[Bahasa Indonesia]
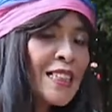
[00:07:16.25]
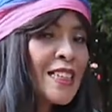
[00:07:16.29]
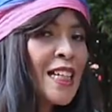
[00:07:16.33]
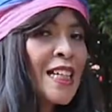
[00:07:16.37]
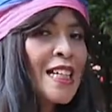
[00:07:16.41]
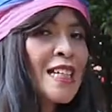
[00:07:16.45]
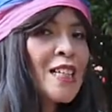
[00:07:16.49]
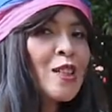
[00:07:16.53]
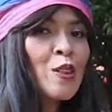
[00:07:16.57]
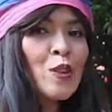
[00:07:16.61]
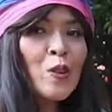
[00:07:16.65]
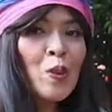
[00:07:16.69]

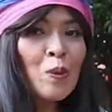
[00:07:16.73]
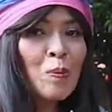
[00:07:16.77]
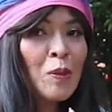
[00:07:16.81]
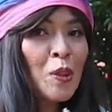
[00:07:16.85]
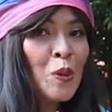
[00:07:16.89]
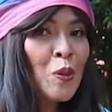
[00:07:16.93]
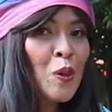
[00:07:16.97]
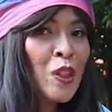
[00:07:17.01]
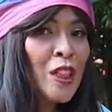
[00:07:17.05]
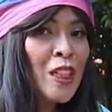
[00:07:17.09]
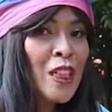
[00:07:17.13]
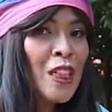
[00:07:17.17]
Jadi untuk
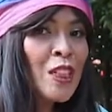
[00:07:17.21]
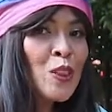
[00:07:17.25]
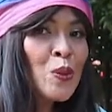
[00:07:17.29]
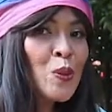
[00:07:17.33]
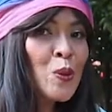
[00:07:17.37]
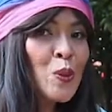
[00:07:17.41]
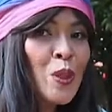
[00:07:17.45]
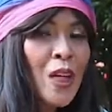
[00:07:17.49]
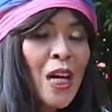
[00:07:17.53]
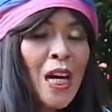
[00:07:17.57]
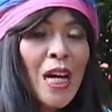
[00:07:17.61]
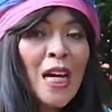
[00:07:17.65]
minggu ini
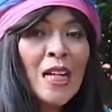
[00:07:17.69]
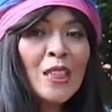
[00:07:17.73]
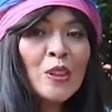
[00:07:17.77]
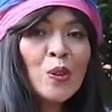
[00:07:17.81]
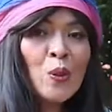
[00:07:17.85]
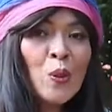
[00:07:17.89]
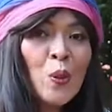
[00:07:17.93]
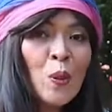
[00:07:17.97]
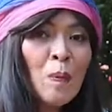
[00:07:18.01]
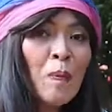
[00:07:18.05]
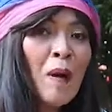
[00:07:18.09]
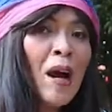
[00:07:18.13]
juga
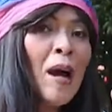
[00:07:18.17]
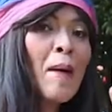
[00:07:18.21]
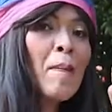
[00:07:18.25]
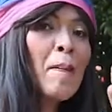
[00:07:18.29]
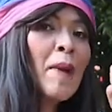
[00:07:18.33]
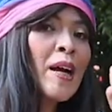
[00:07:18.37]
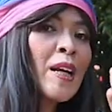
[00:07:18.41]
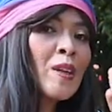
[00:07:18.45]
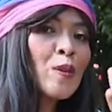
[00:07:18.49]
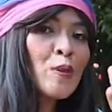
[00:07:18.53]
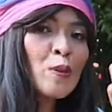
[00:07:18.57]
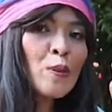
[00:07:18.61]
cukup
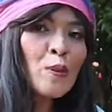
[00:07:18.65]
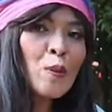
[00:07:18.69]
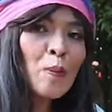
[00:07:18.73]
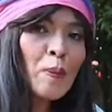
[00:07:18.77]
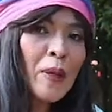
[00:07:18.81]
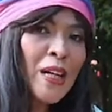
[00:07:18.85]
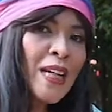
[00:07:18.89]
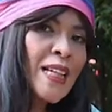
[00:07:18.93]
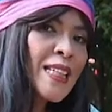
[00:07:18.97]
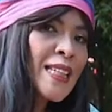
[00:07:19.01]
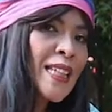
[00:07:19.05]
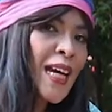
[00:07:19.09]
aman untuk
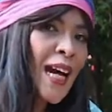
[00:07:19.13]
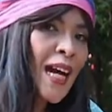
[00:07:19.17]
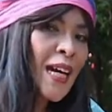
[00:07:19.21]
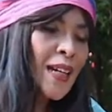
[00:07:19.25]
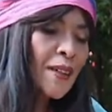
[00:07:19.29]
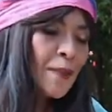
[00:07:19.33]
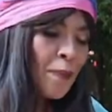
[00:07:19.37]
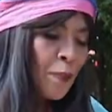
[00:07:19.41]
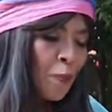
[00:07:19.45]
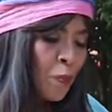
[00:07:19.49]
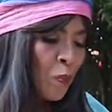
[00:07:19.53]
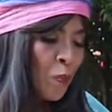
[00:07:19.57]
pekerjaan.